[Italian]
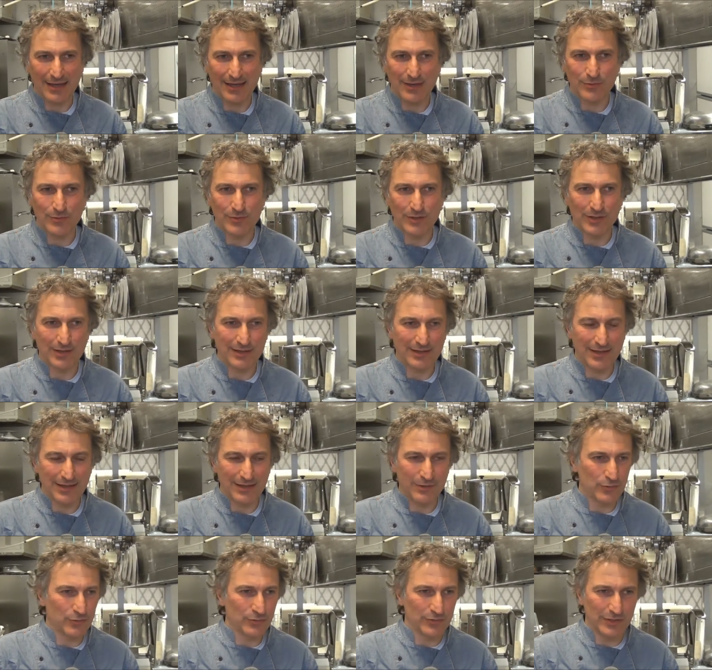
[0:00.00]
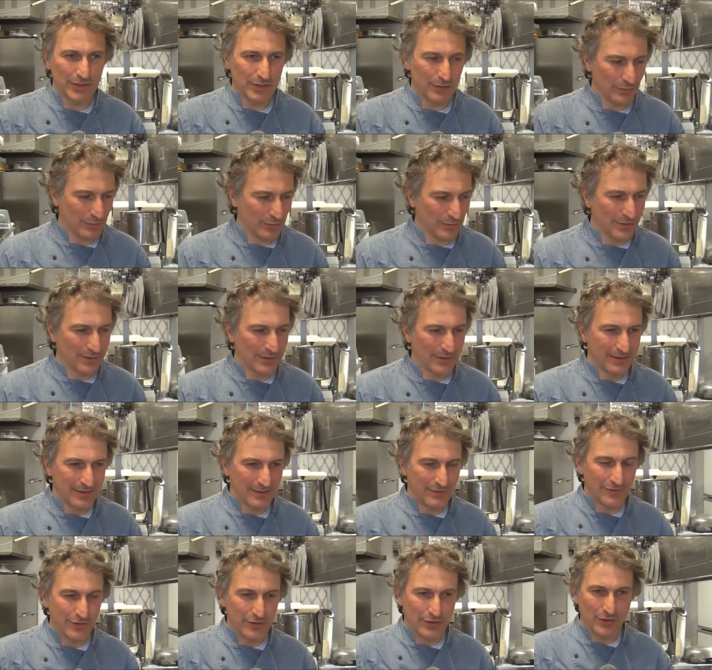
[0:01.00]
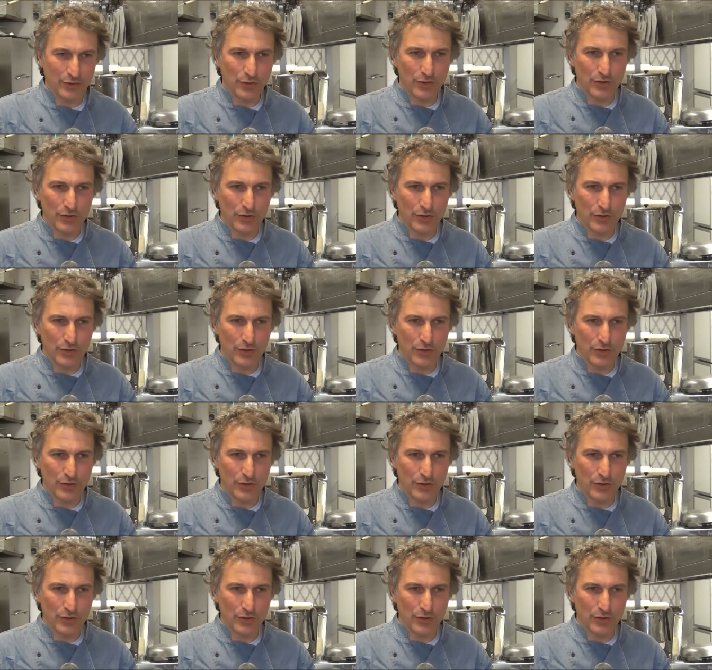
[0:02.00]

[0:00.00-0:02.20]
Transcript: è, una, è in continuo fino ad